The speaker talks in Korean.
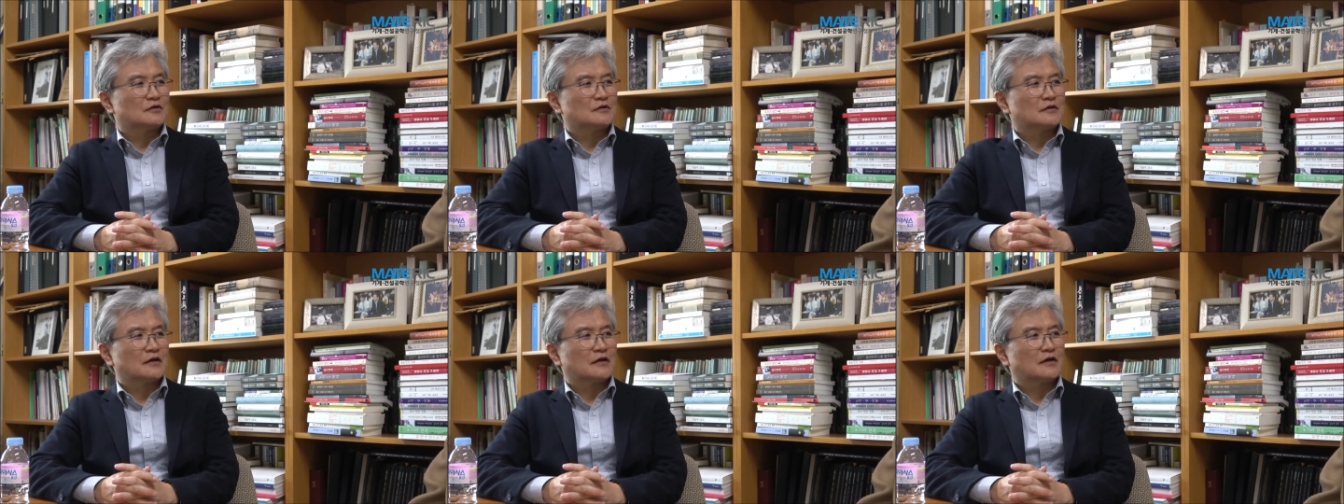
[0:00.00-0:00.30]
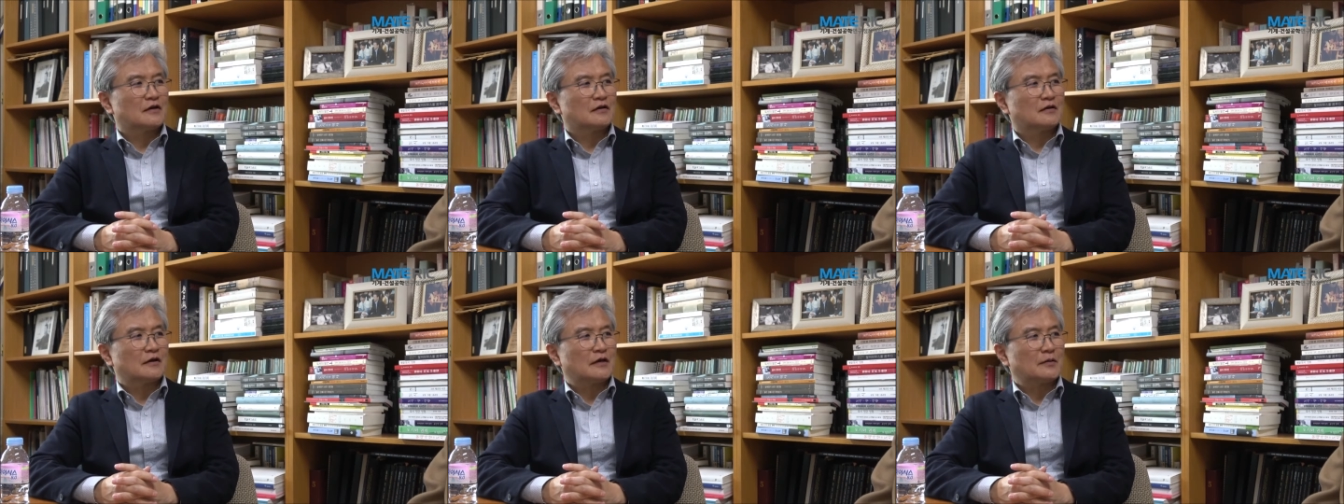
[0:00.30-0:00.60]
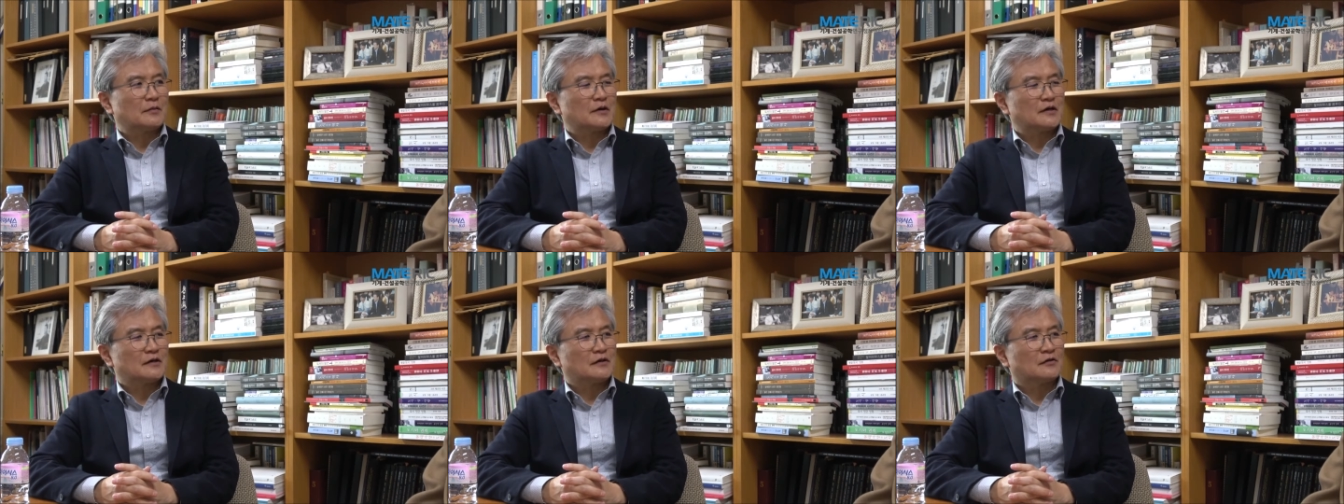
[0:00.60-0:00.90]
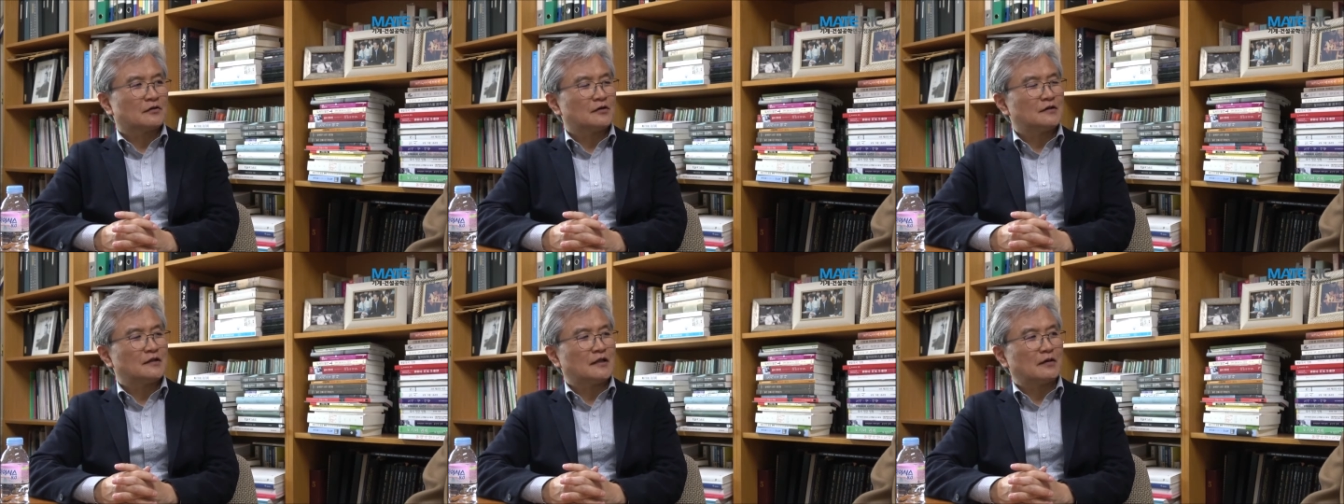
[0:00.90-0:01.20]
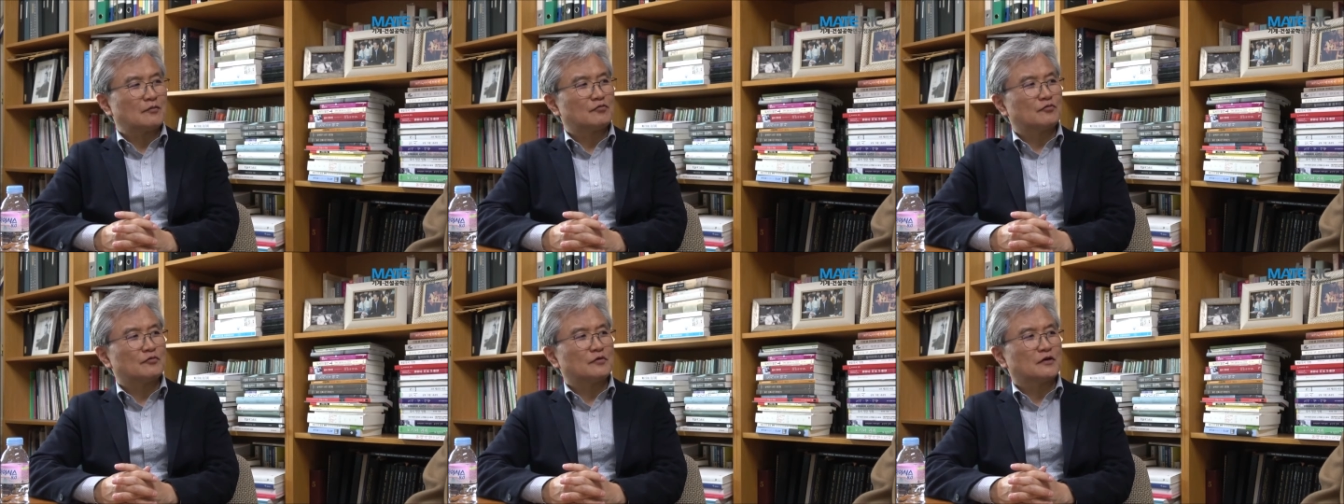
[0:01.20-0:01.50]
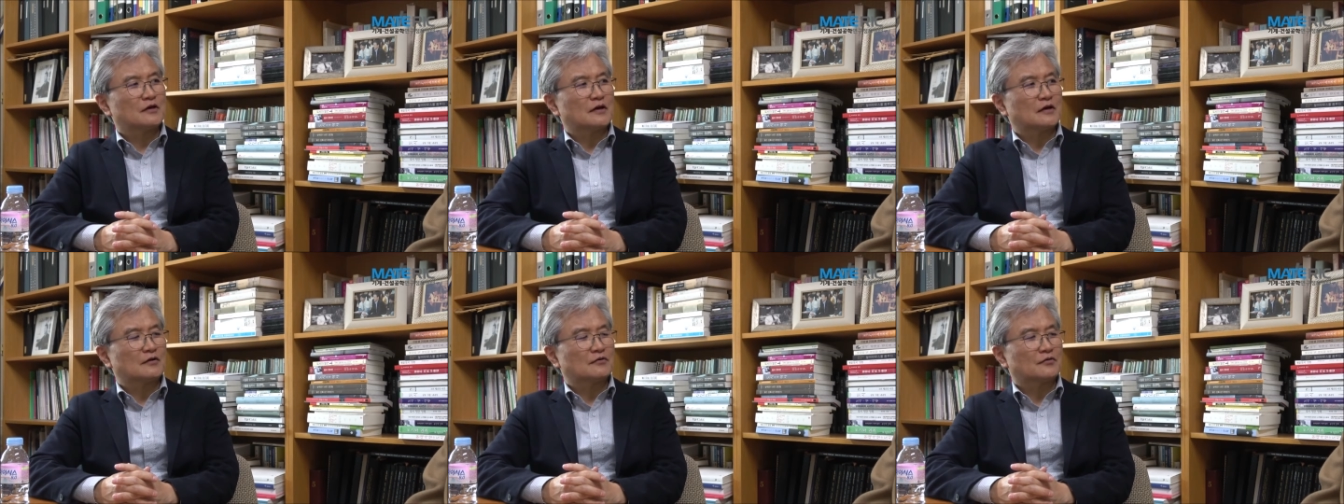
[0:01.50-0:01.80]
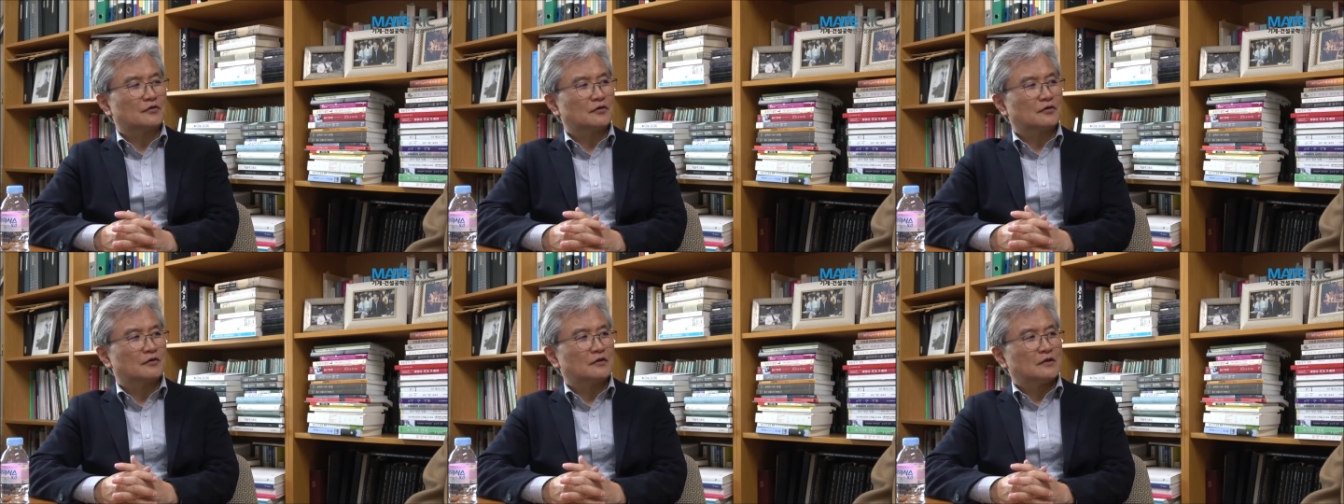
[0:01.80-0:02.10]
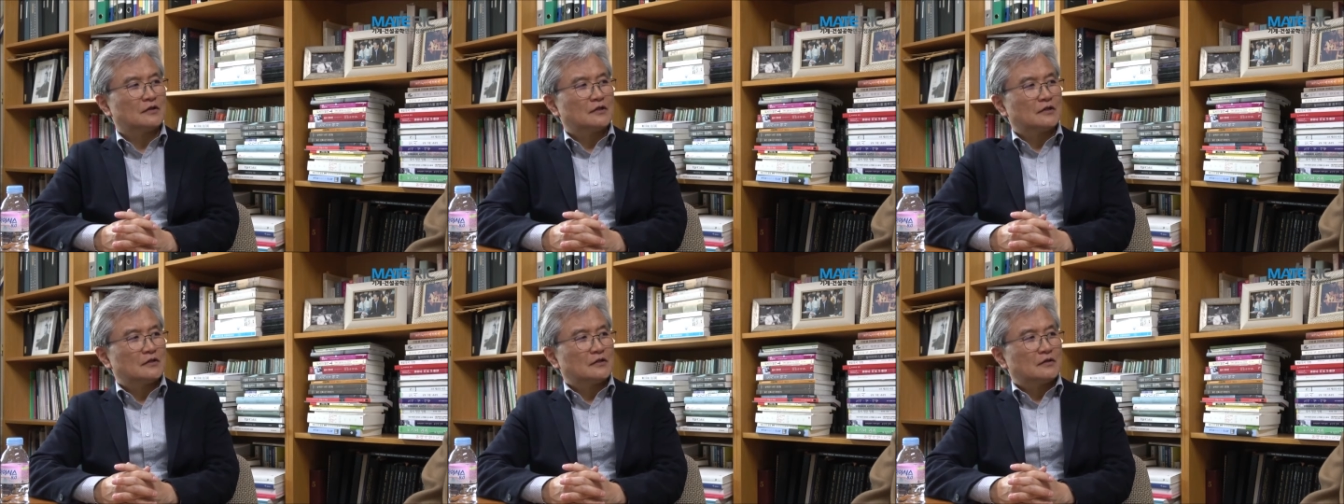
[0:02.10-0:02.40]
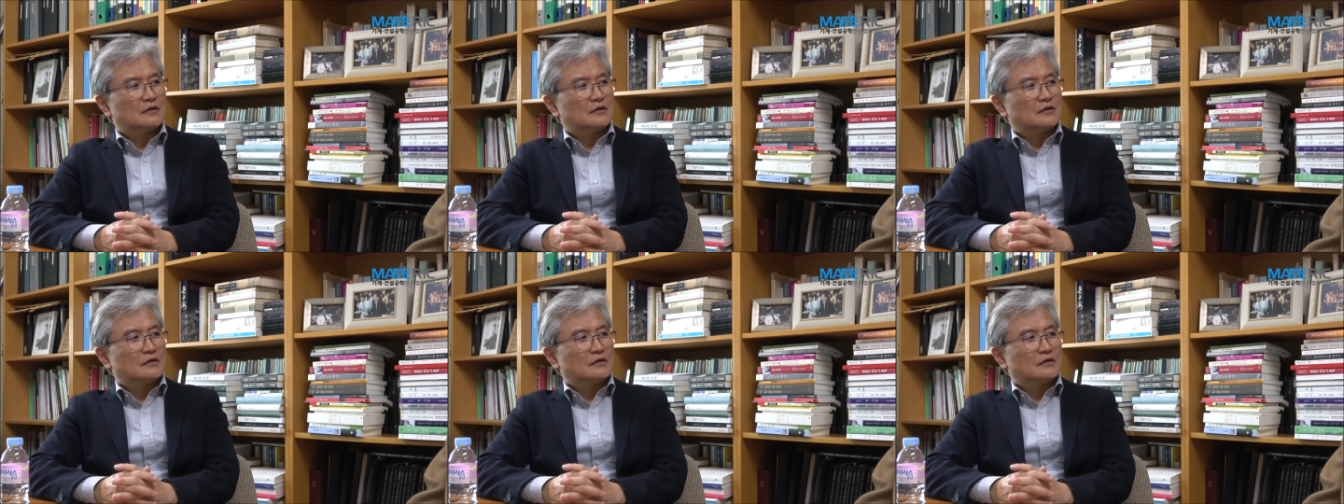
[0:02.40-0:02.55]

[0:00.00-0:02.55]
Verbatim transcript: 그게 아마 거의 대부분인 것 같고요. 음.